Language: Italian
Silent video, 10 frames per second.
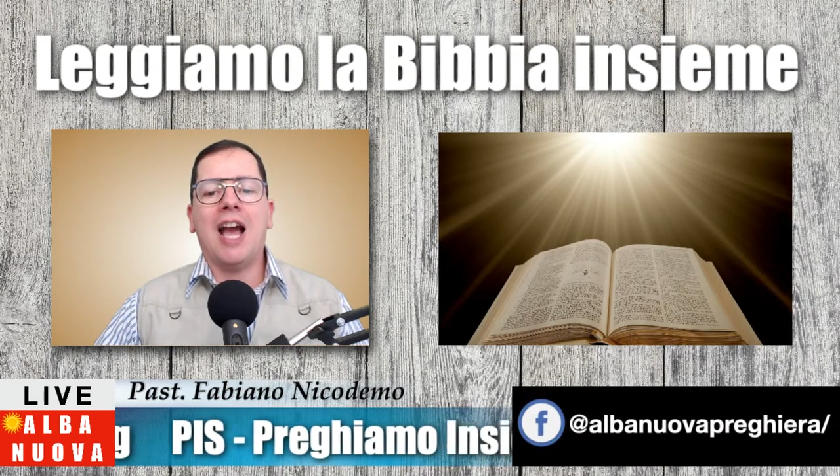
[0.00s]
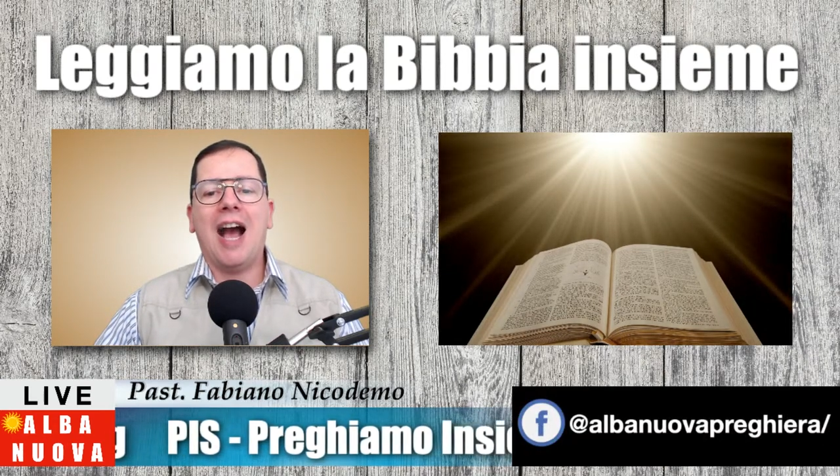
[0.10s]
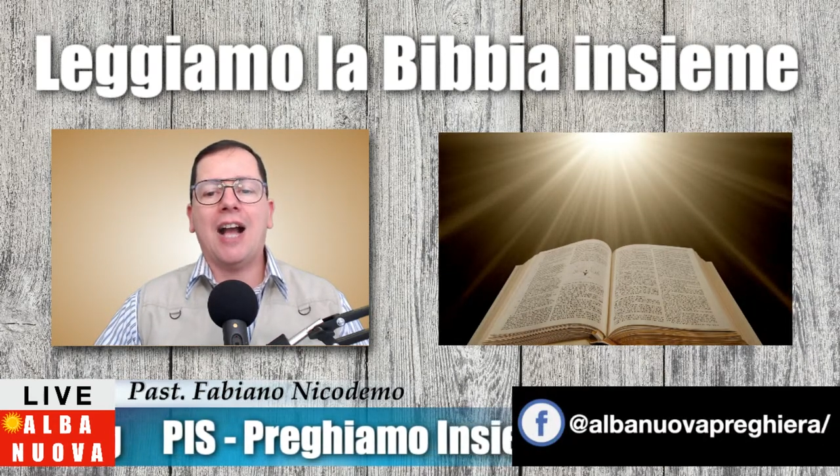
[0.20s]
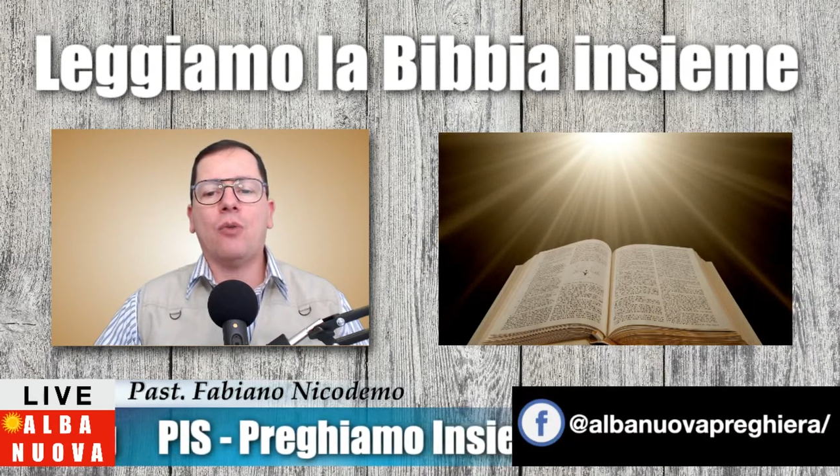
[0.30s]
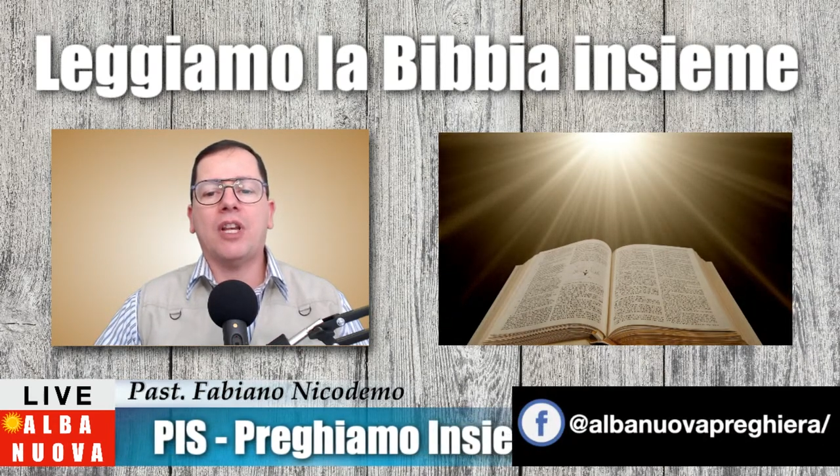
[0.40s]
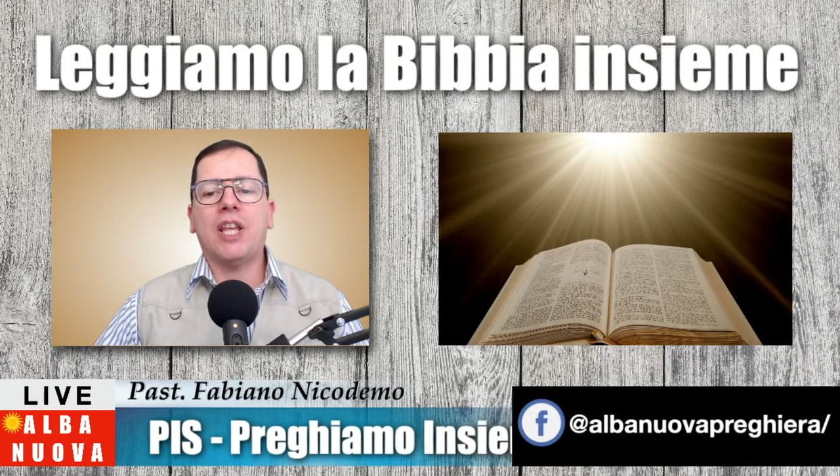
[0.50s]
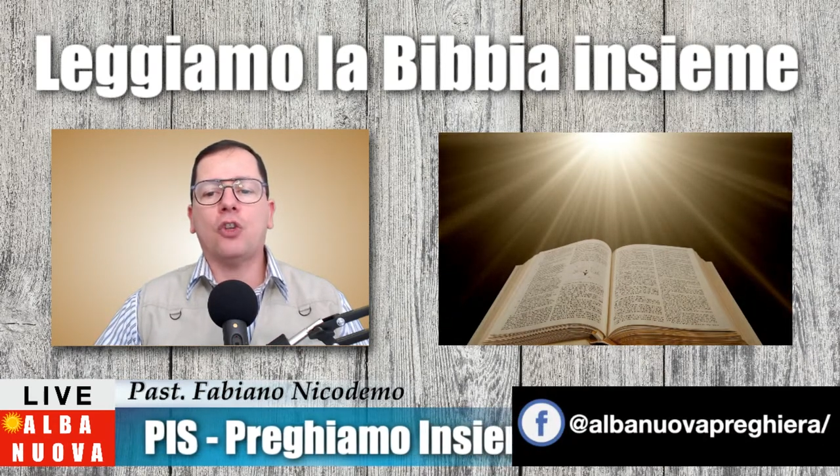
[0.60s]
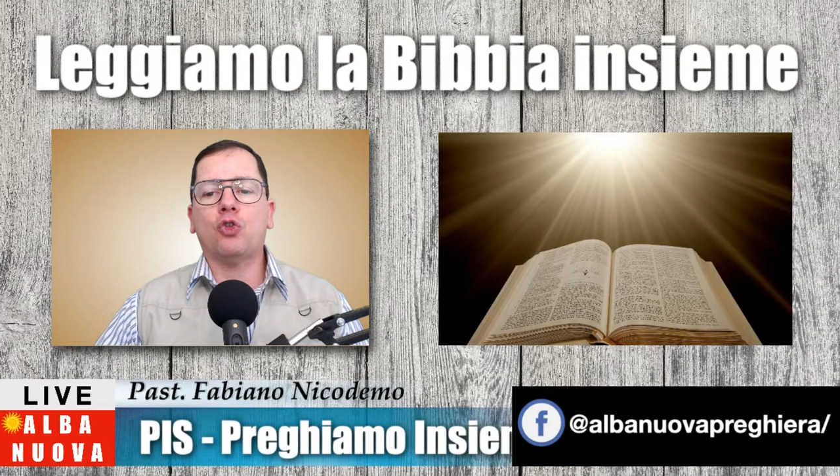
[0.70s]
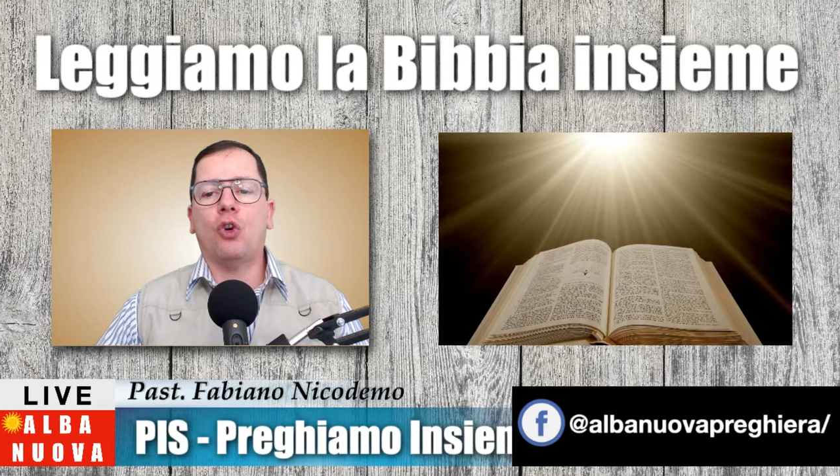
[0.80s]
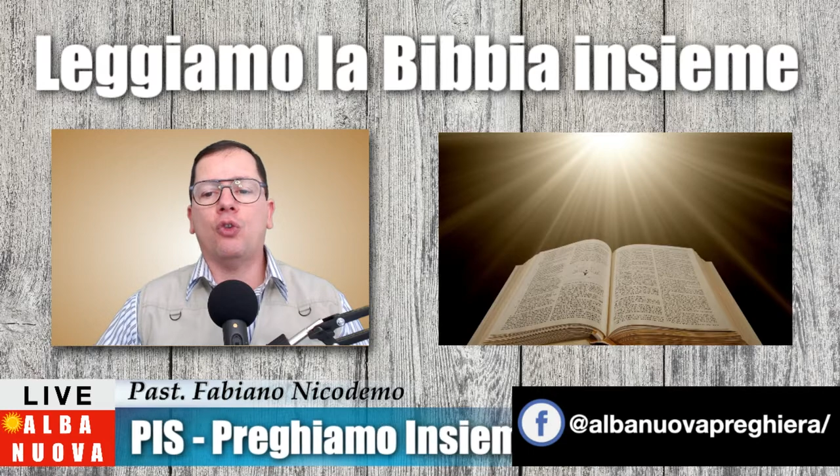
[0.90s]
acque che
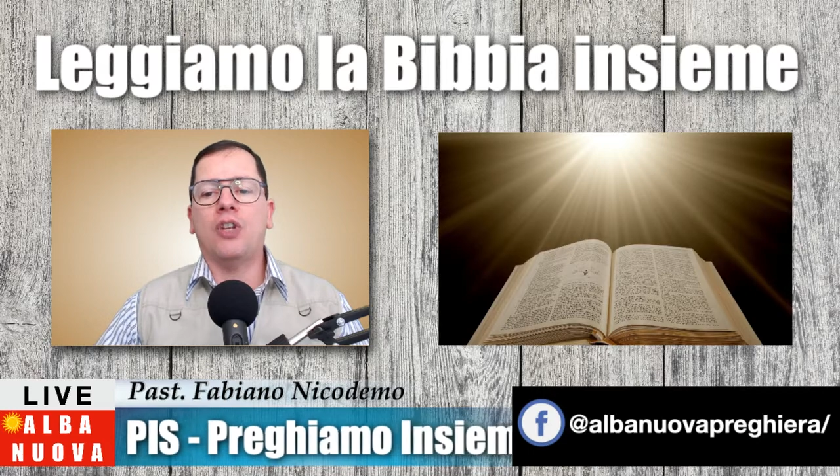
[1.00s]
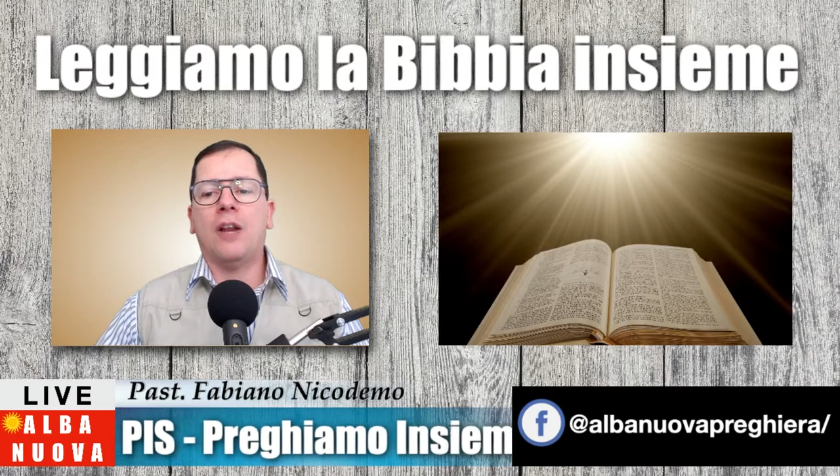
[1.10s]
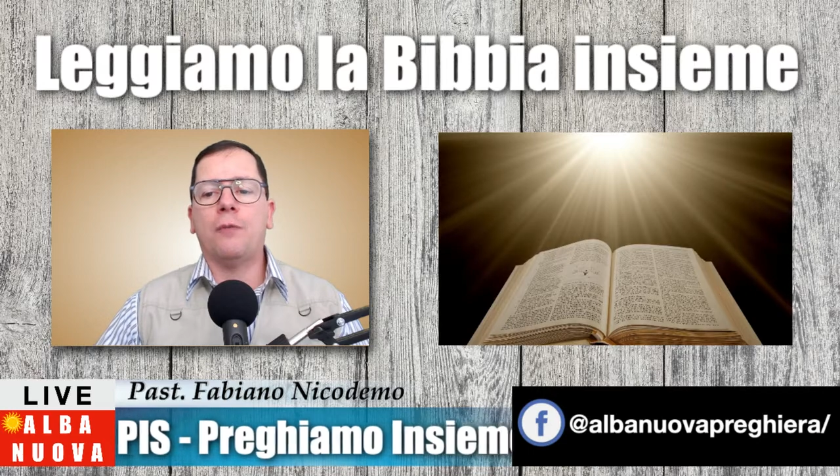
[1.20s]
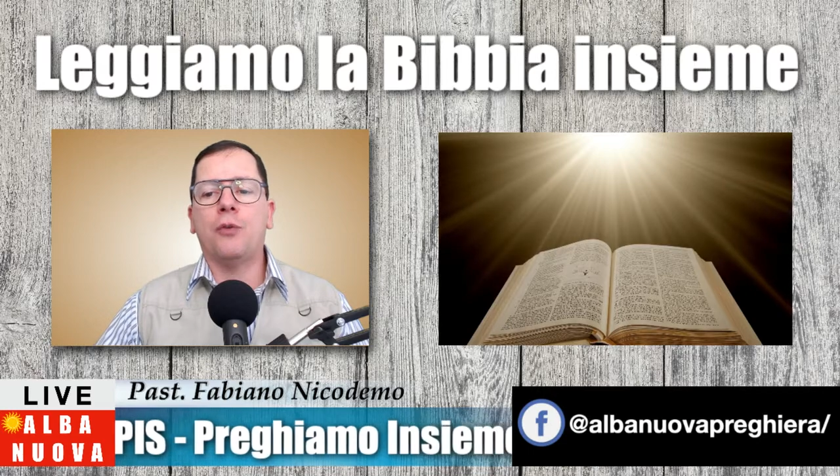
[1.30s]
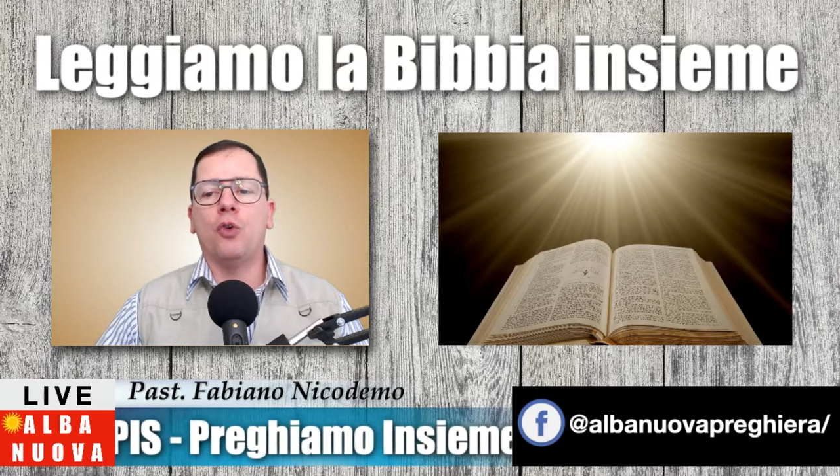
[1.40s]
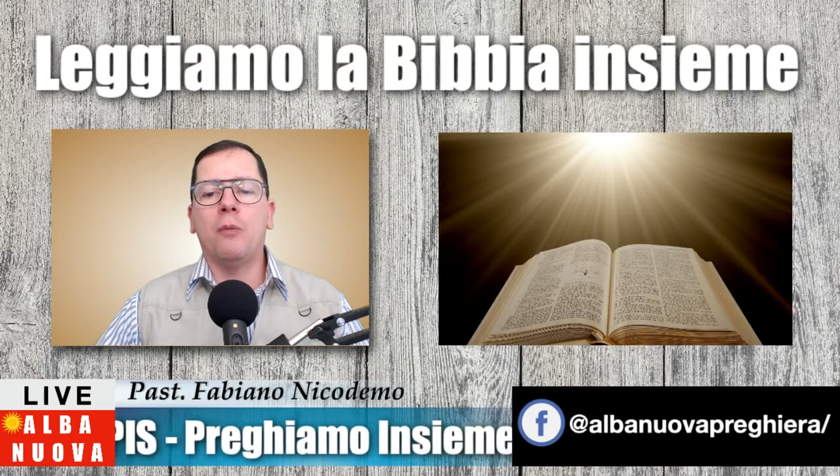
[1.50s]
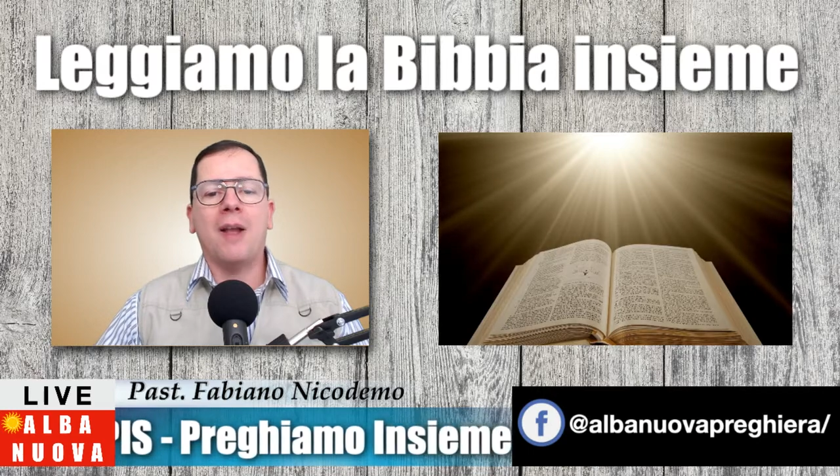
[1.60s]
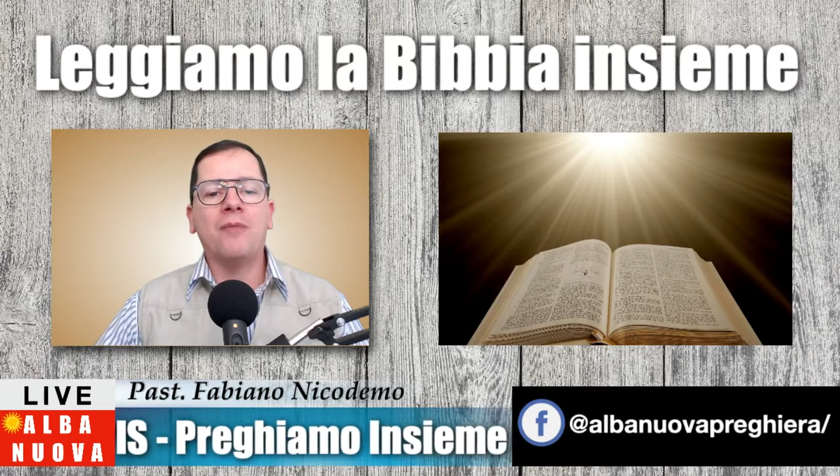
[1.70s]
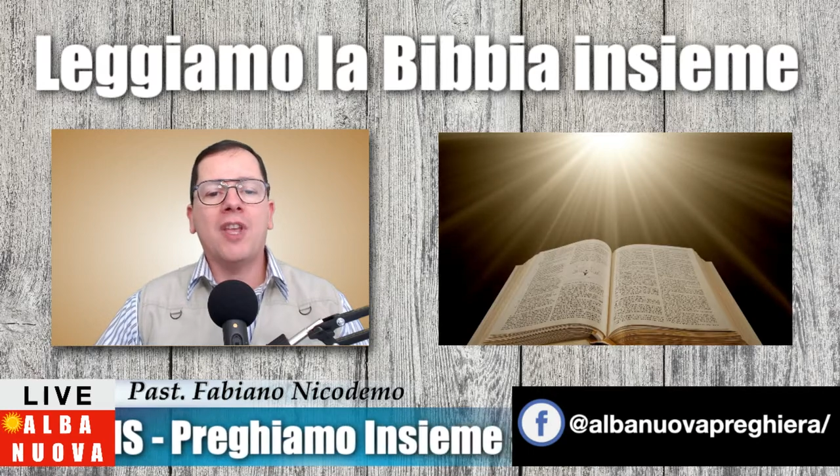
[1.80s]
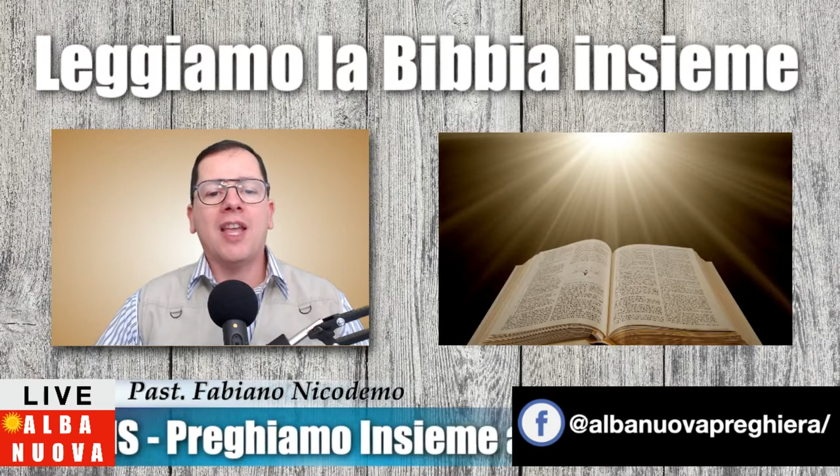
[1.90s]
sono nel fiume